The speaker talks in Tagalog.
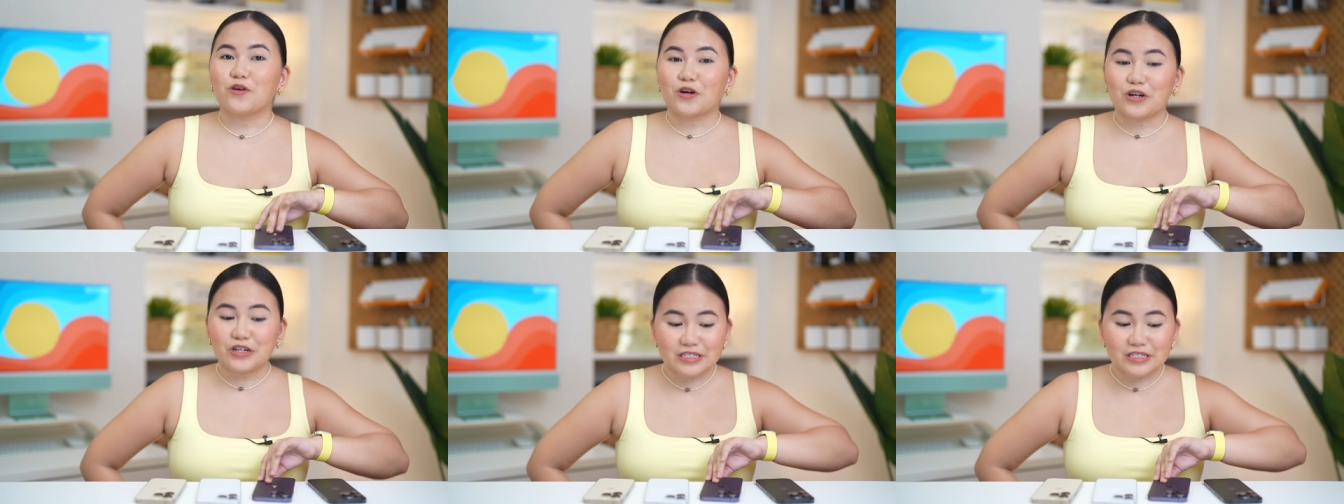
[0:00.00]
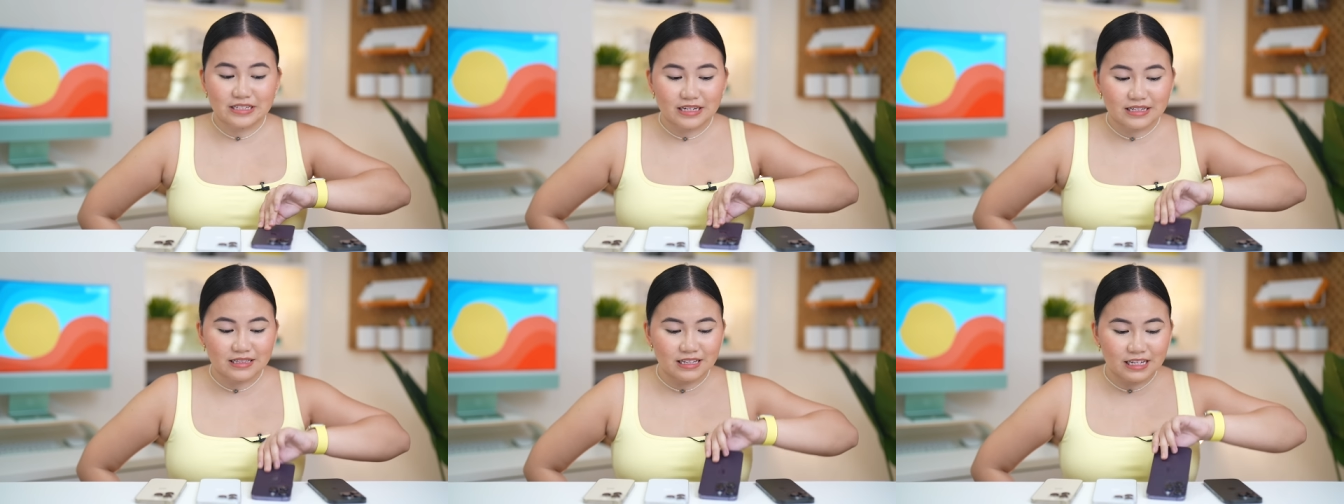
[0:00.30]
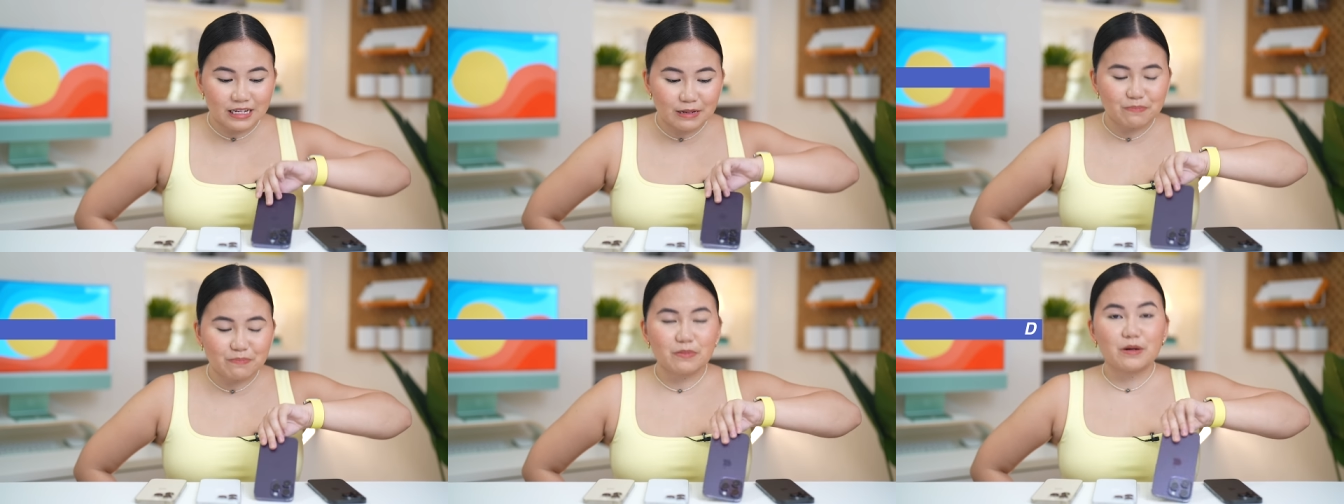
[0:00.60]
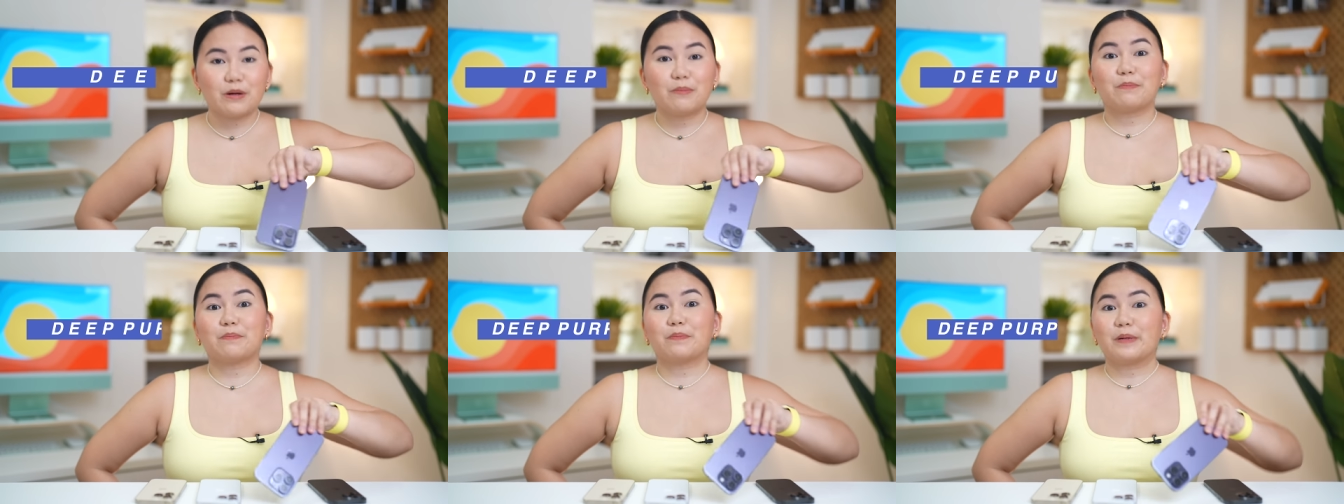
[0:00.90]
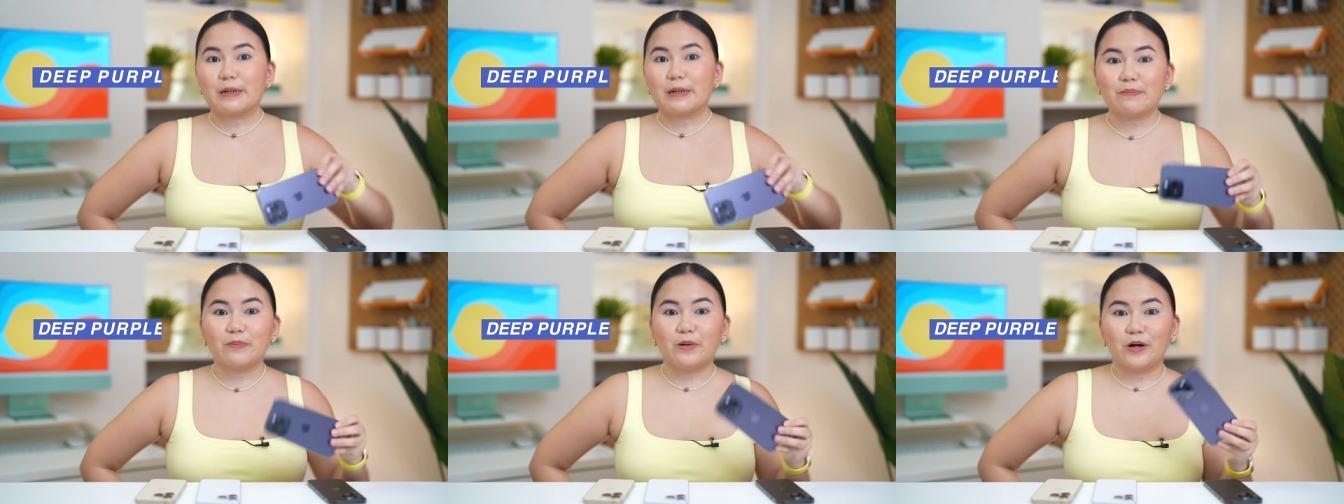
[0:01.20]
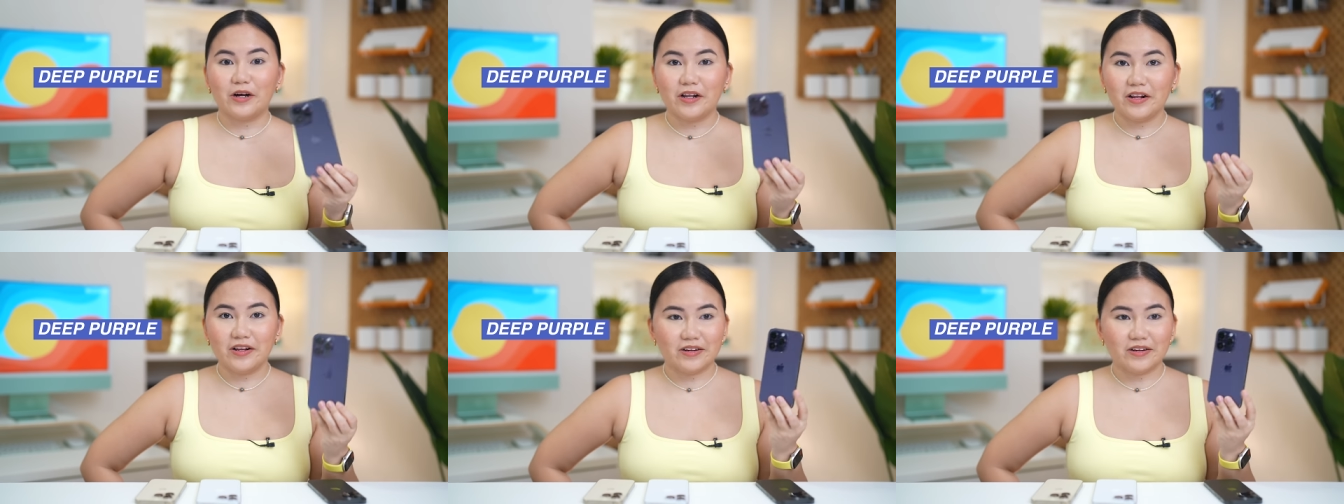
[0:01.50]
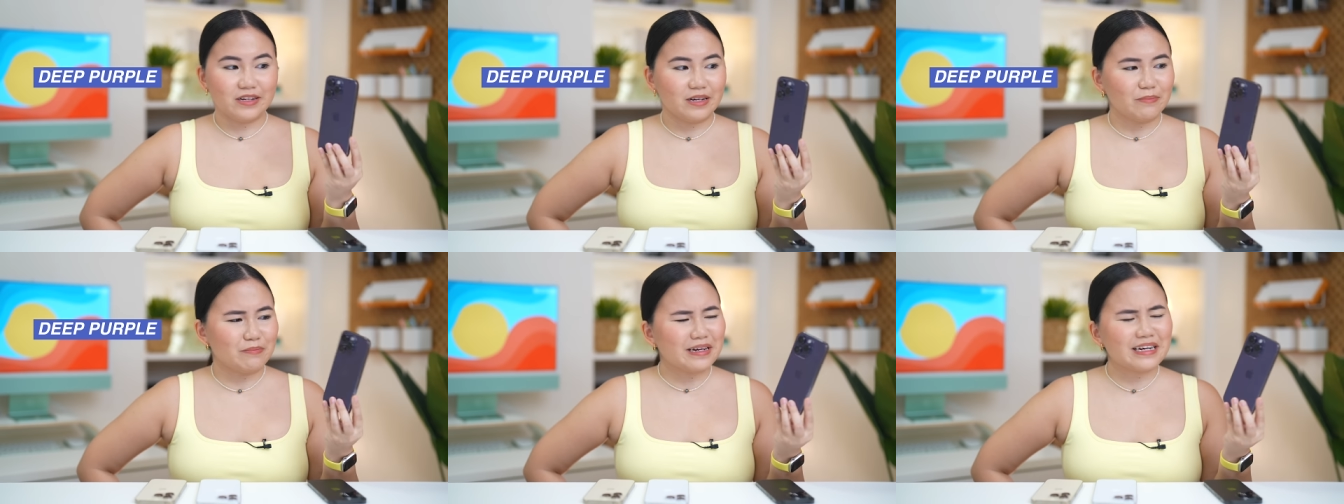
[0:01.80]
course the deep purple.
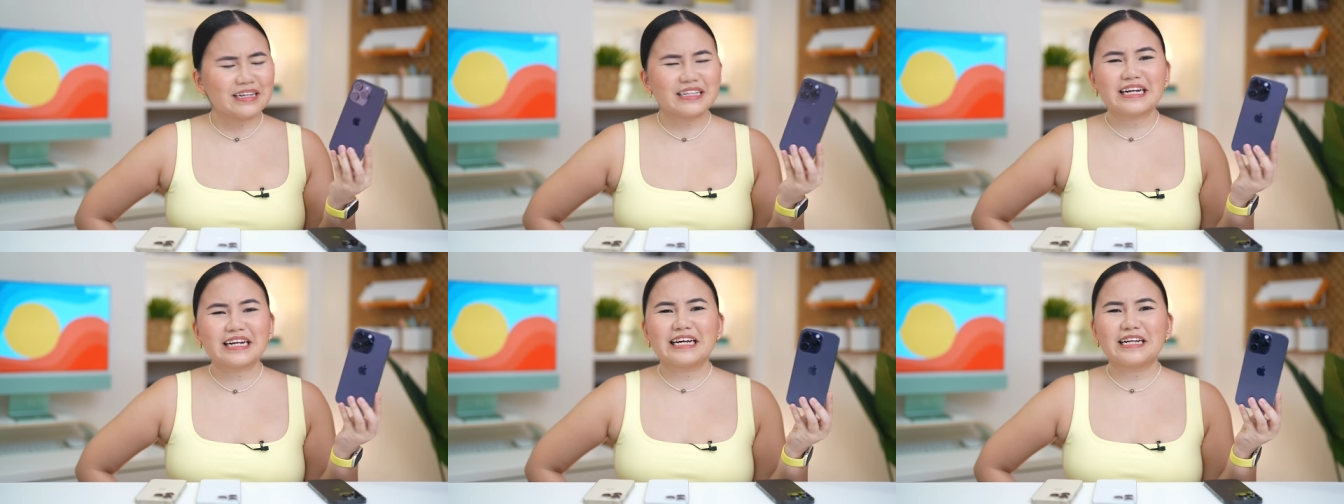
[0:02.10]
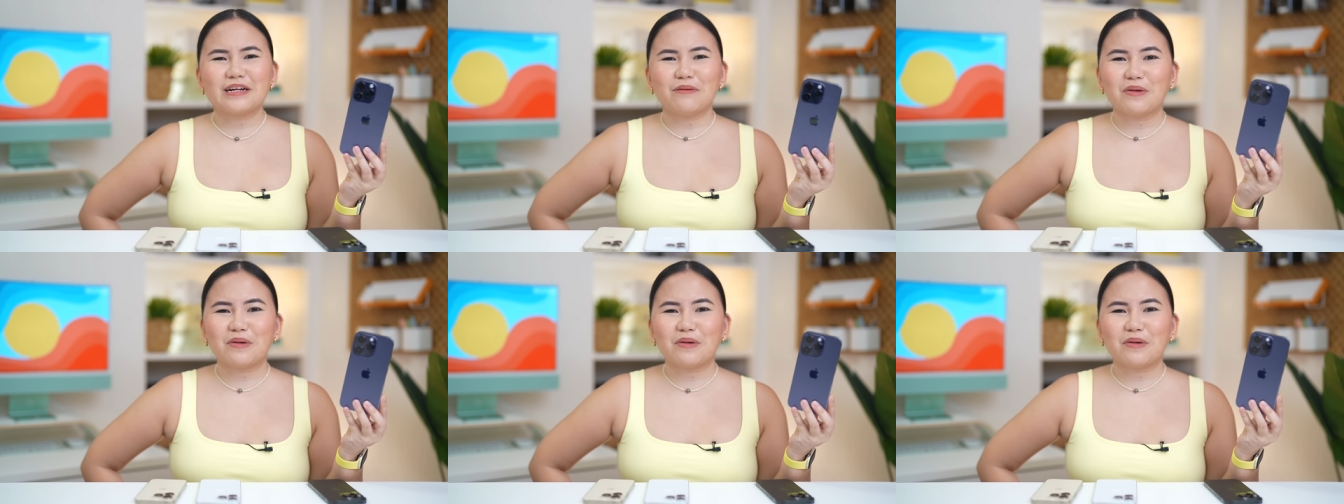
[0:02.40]
Maganda rin